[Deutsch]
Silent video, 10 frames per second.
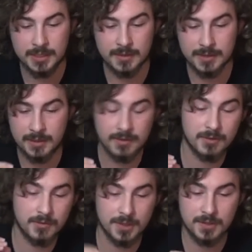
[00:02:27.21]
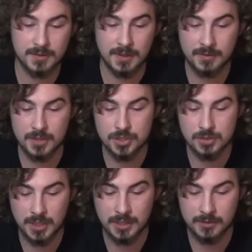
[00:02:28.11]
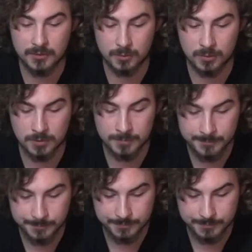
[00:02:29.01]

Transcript: Das Ganze ist wirklich sehr, sehr schön eingezogen.